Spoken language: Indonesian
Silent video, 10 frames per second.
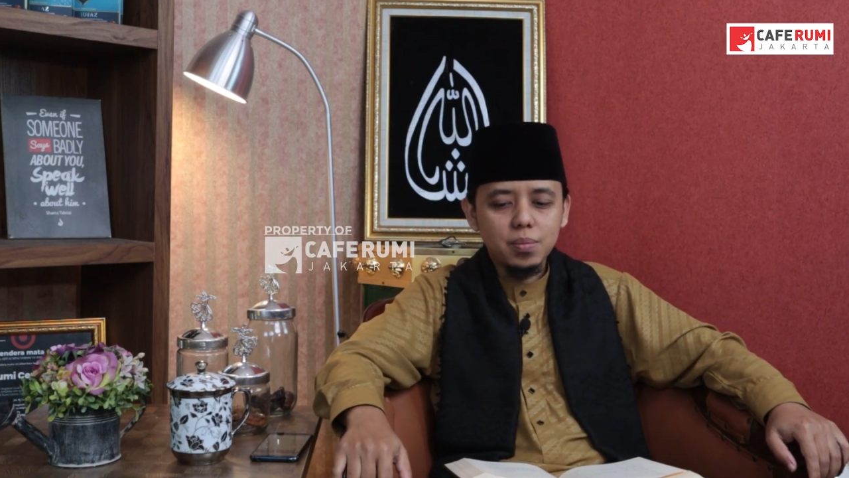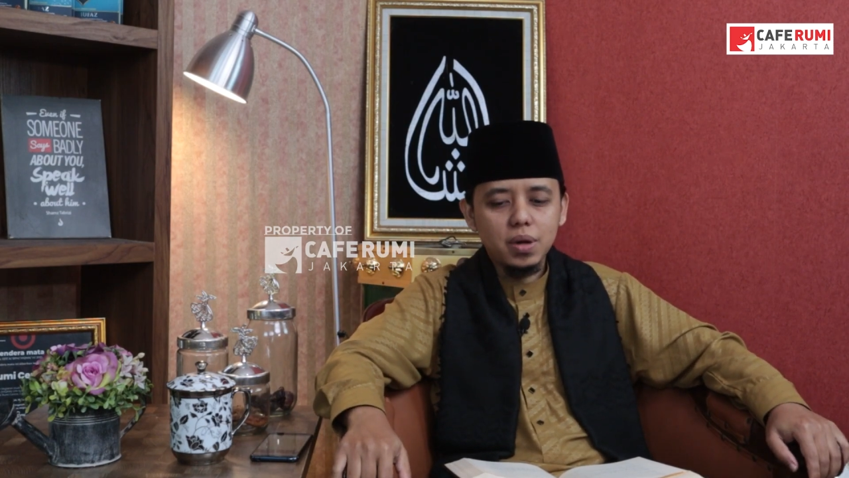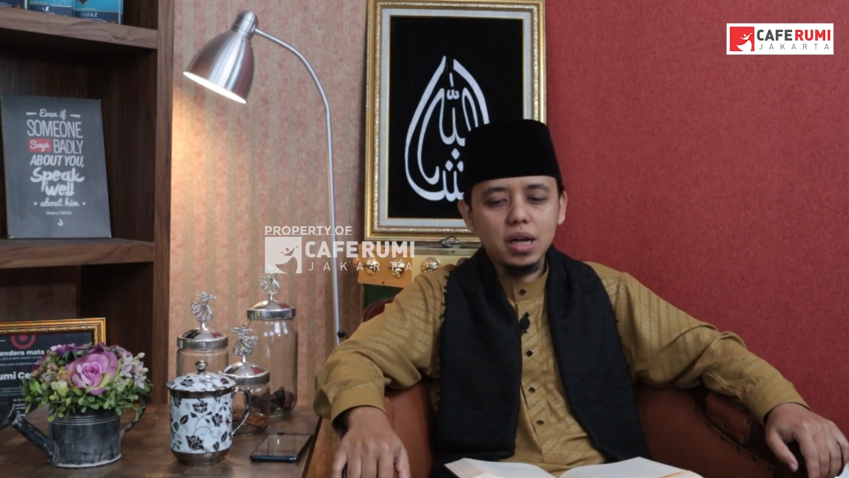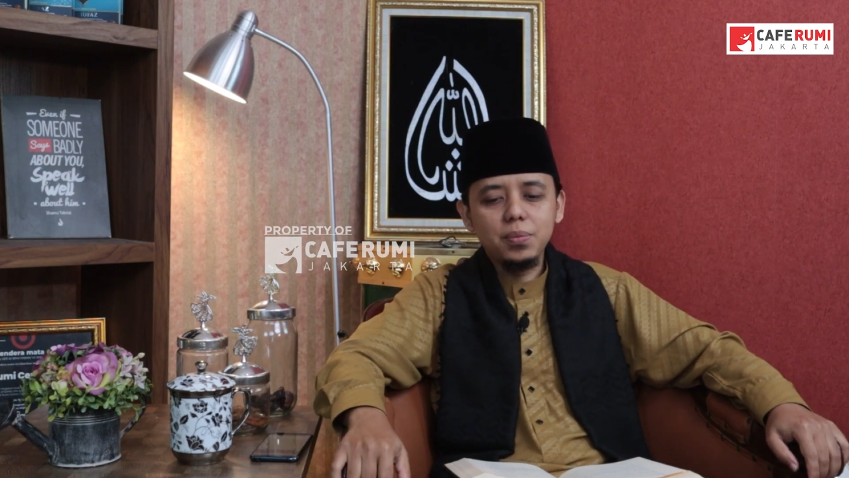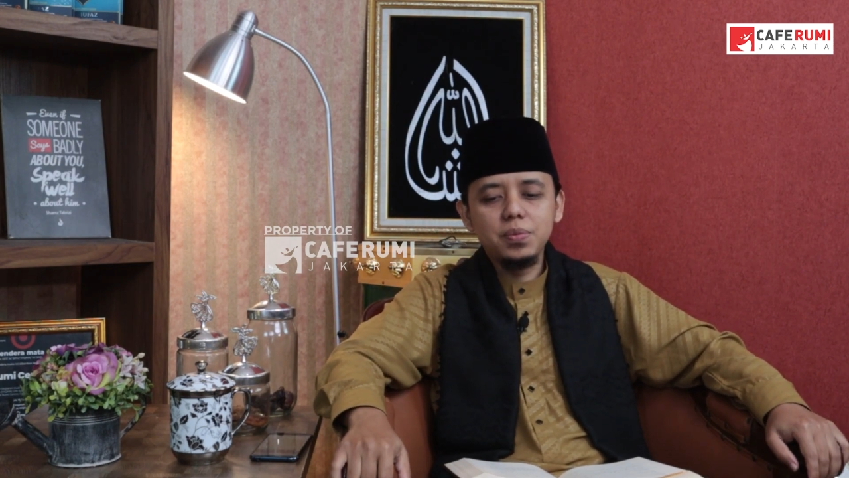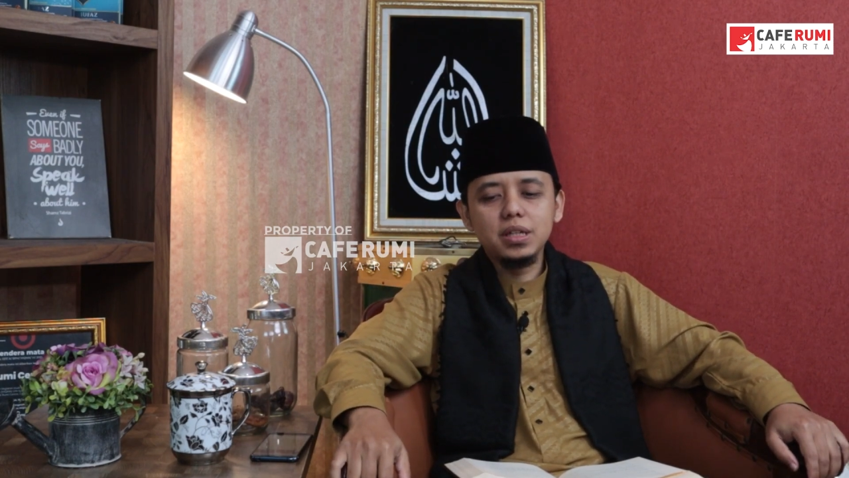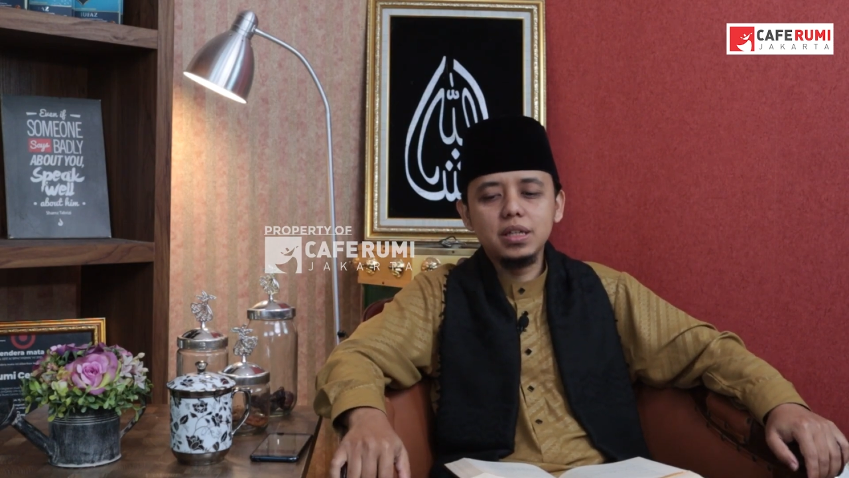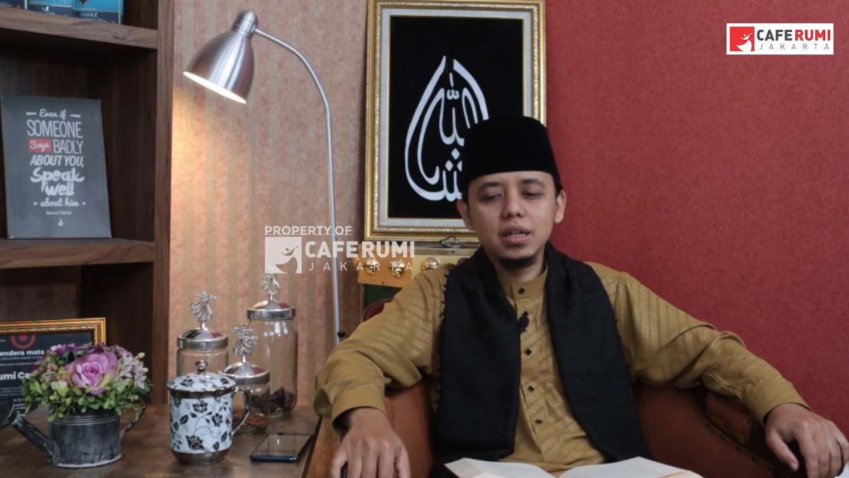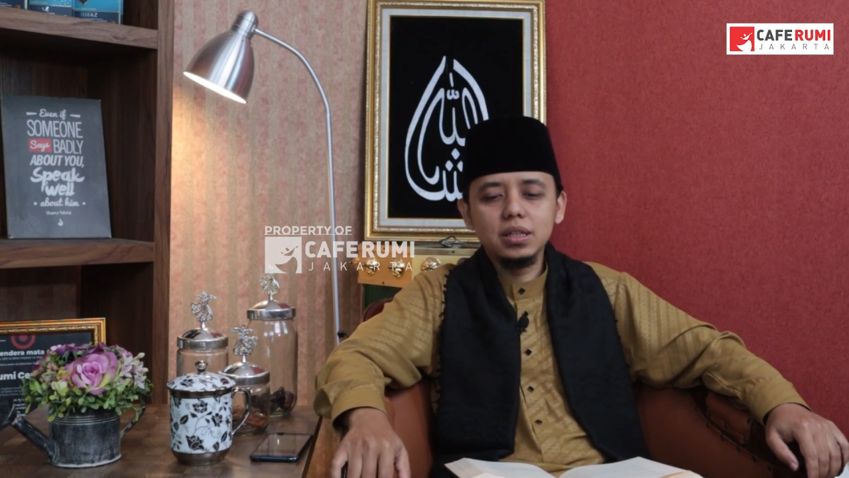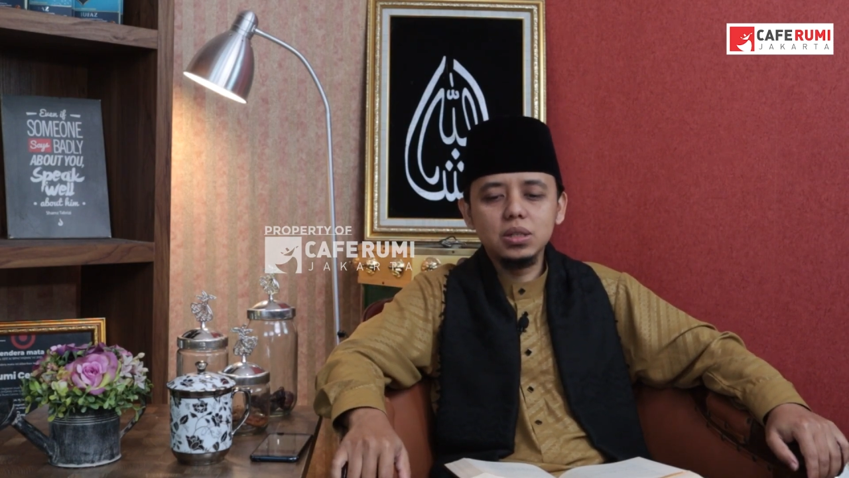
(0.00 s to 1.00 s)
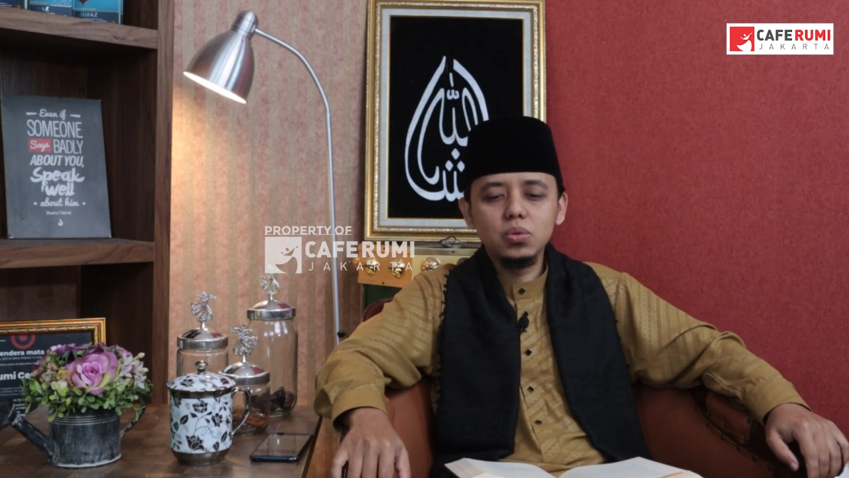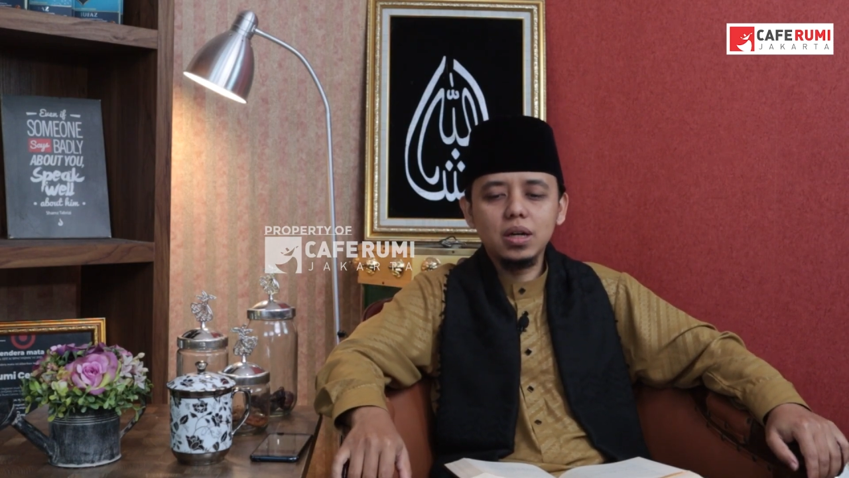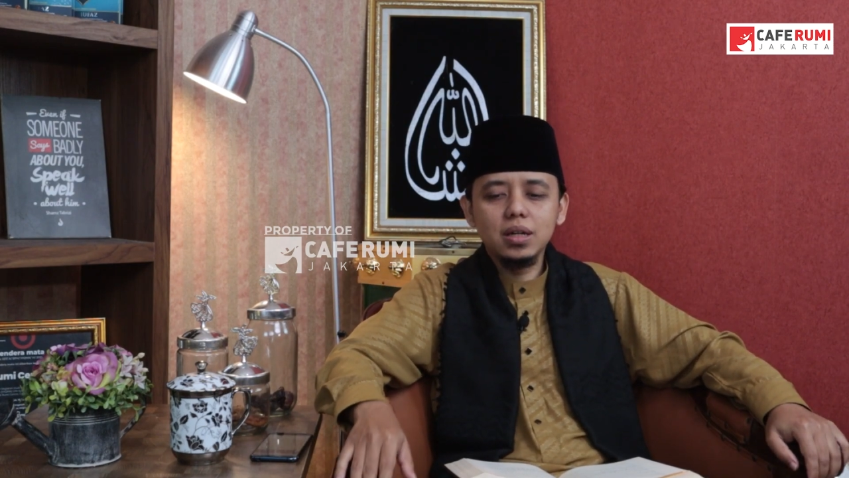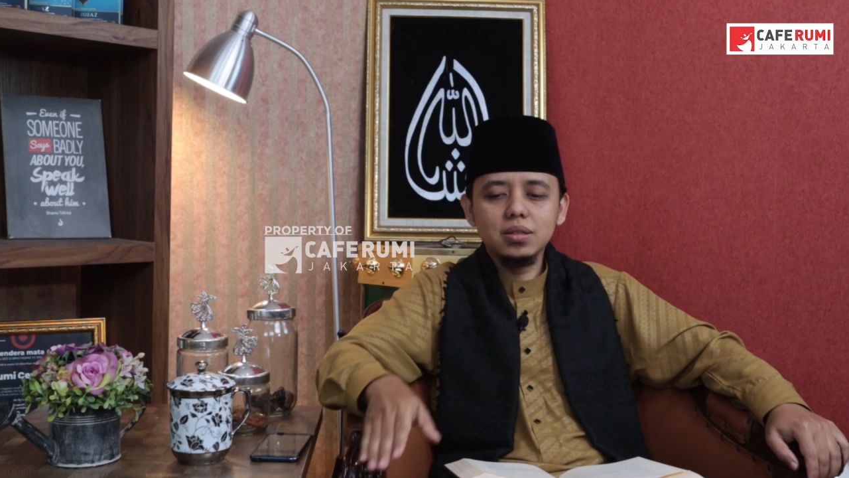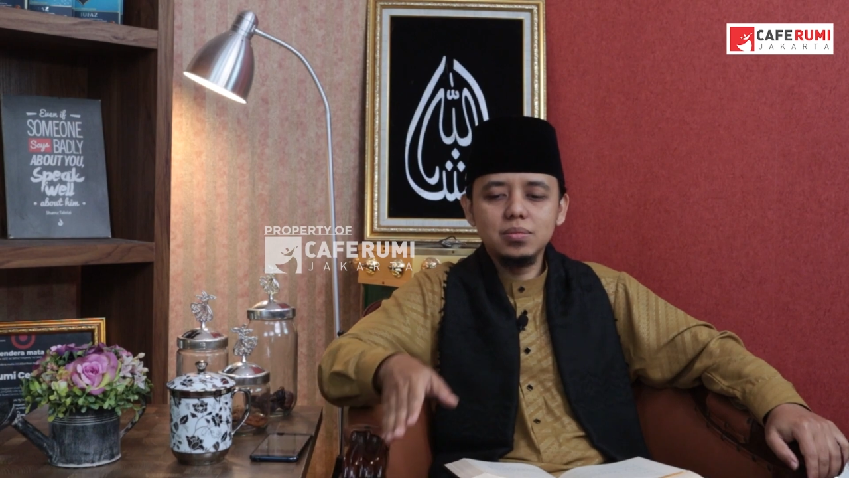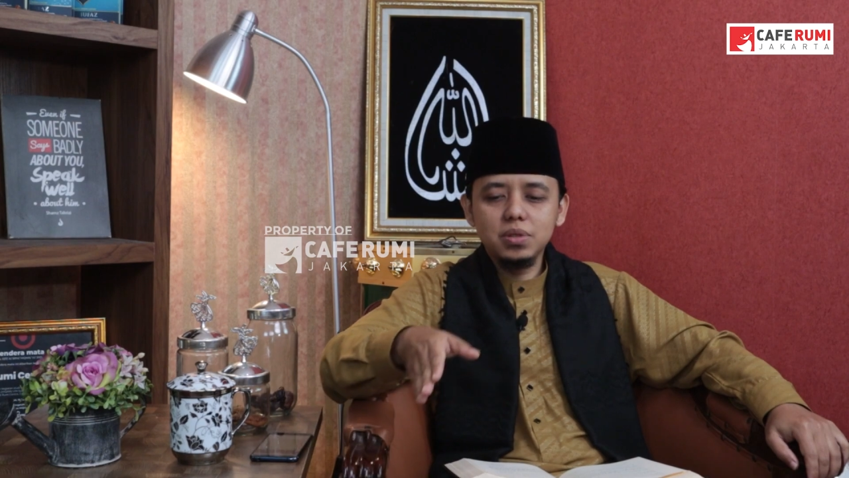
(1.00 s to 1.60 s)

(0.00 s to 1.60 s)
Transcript: Maka pikirannya itu akan